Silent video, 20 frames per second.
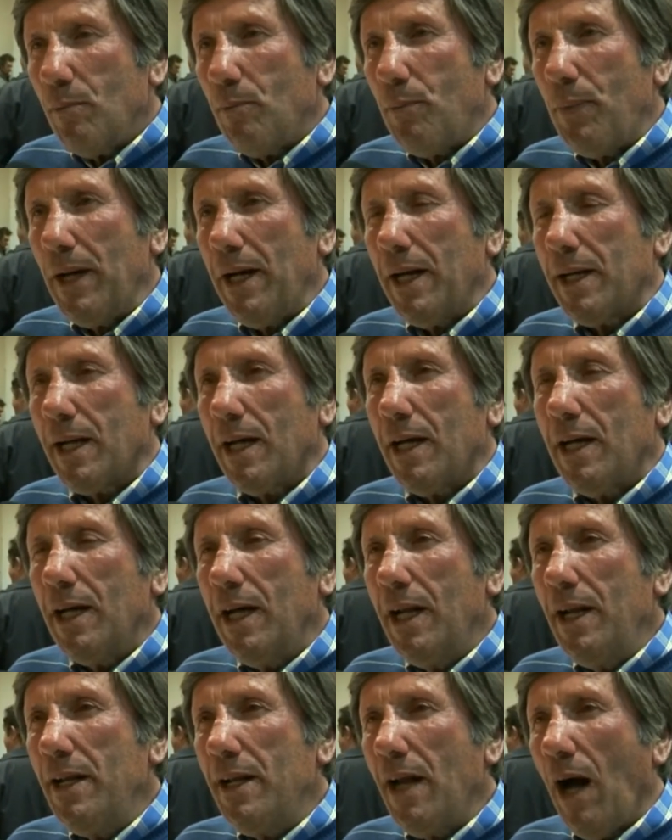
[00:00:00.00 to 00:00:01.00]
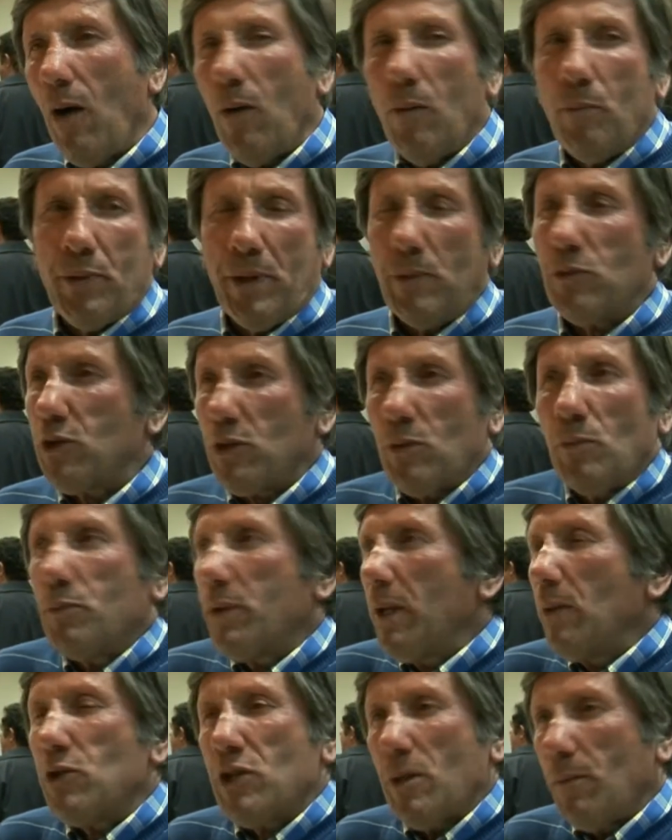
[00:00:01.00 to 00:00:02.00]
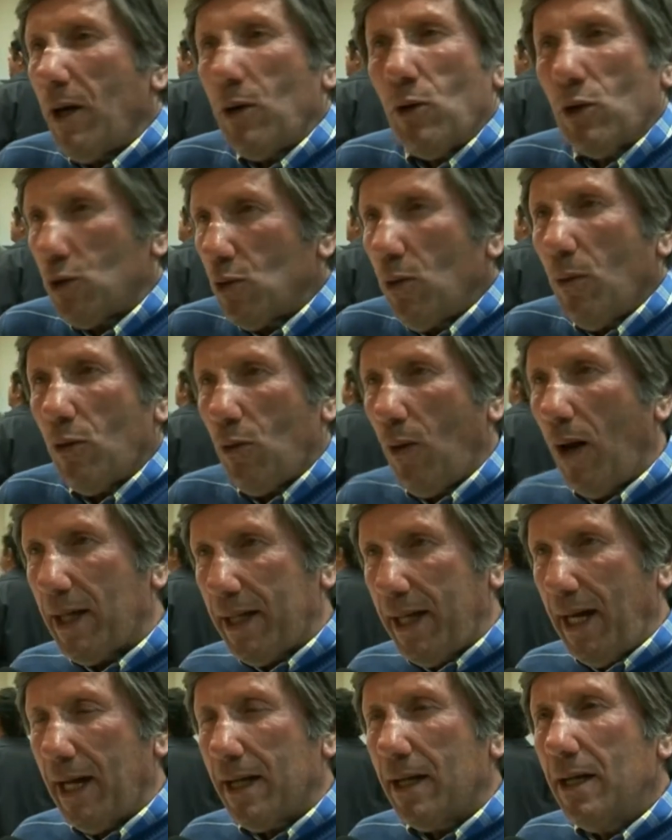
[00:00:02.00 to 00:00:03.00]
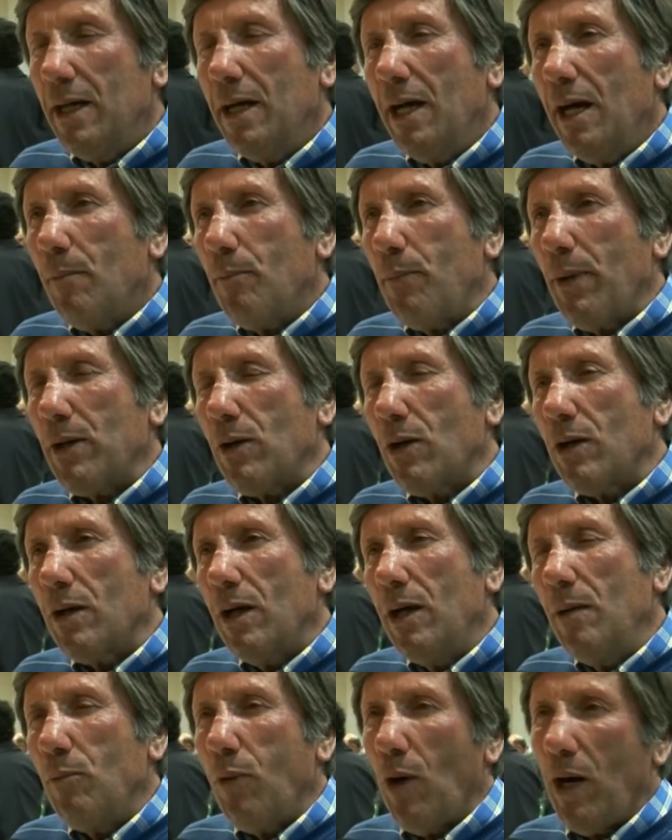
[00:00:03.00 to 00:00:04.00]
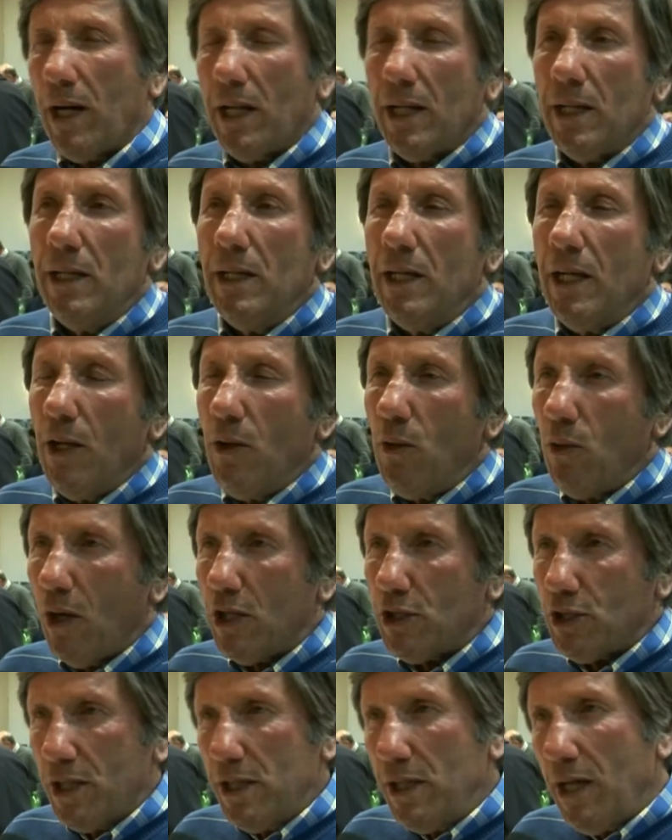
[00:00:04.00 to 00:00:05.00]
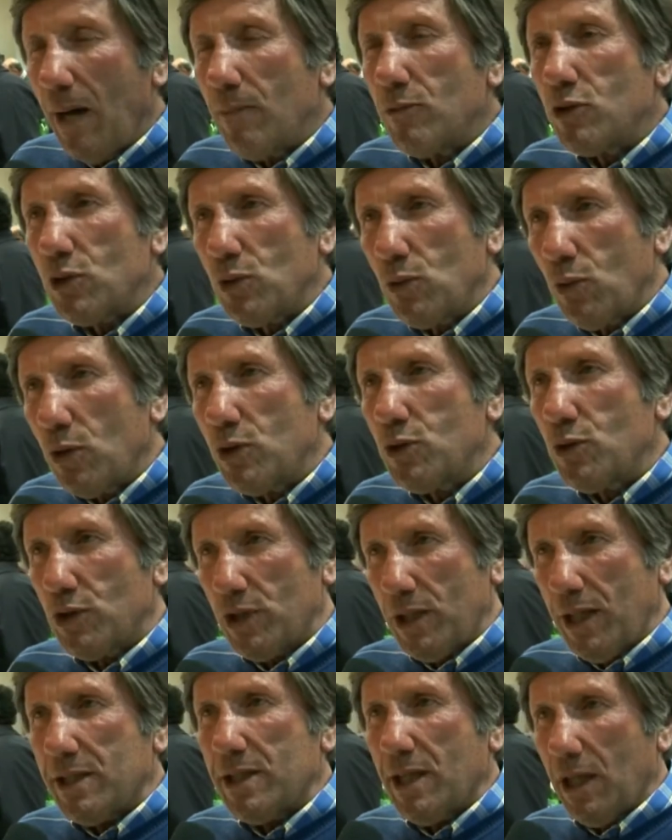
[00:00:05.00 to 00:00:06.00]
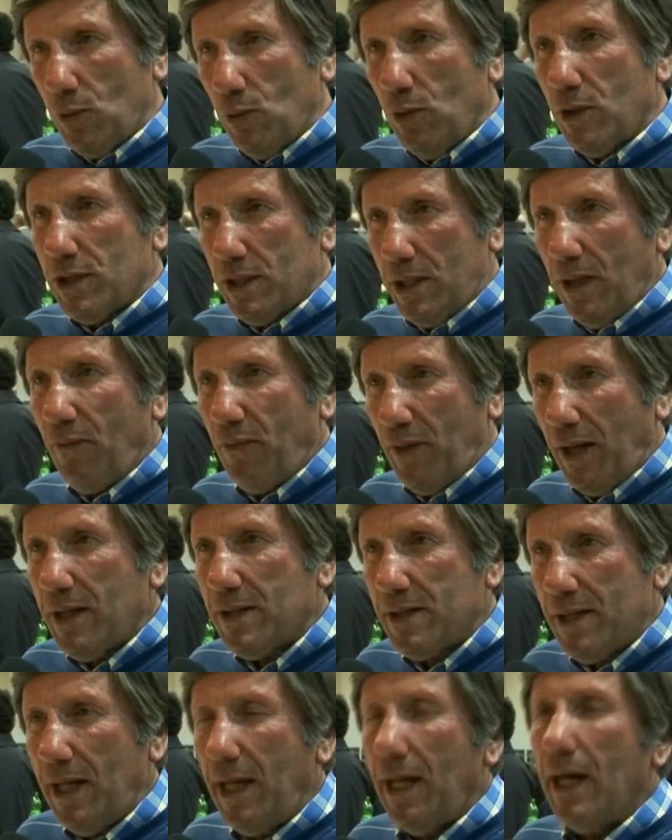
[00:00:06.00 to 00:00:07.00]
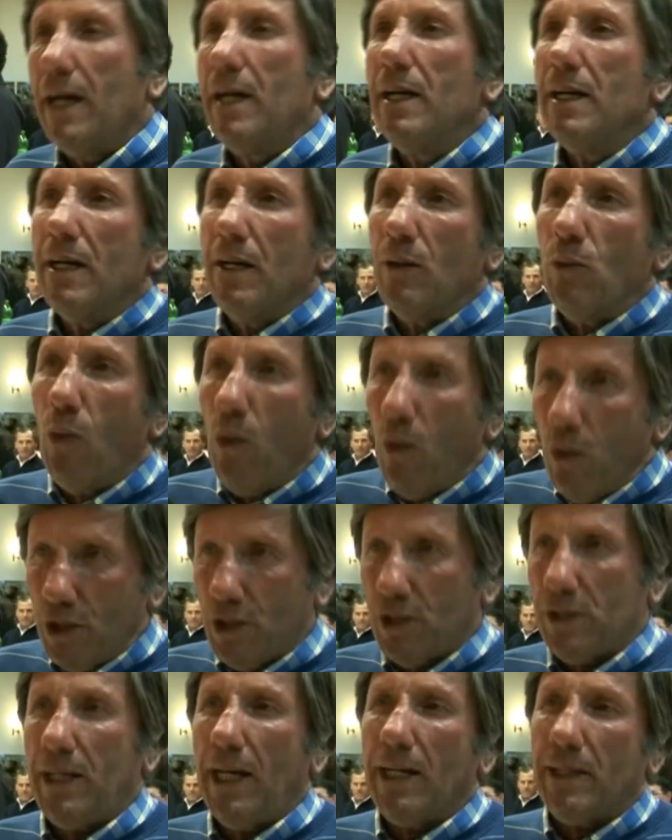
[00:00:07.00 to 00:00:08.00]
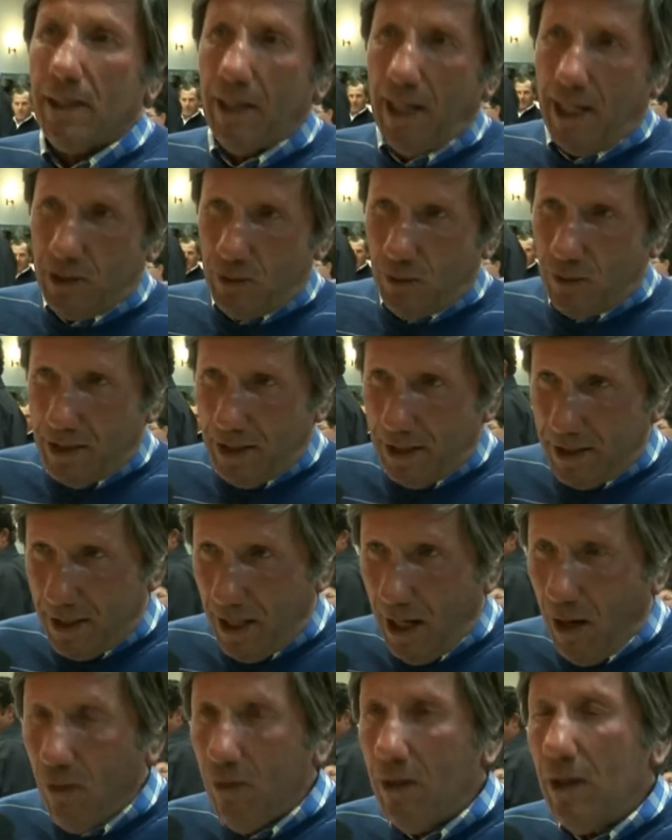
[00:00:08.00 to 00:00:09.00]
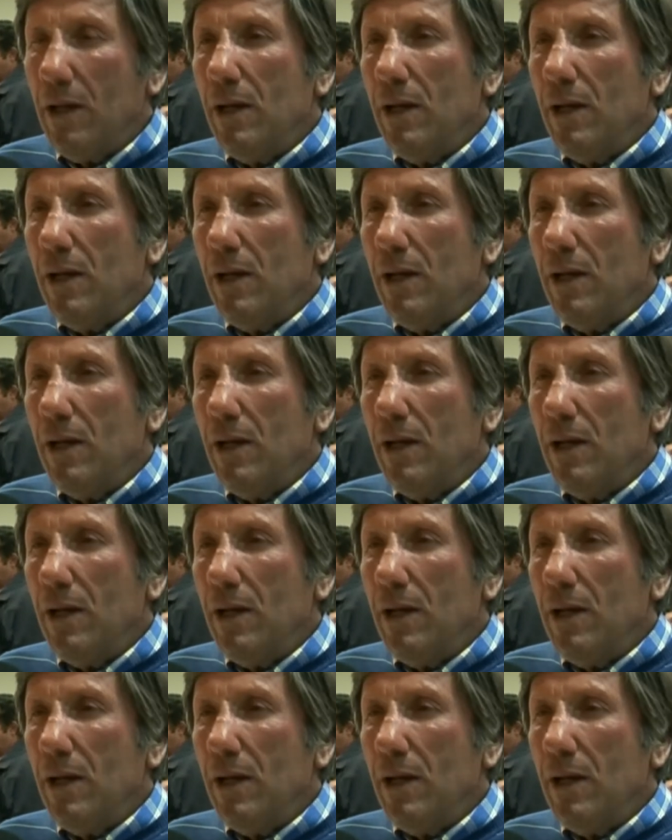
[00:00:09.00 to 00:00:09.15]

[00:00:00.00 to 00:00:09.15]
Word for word: para não, podemos, podemos chamar outro nome qualquer, para nós, embora nós tenhamos todos os caçadores da freguesia hoje dentro da associação,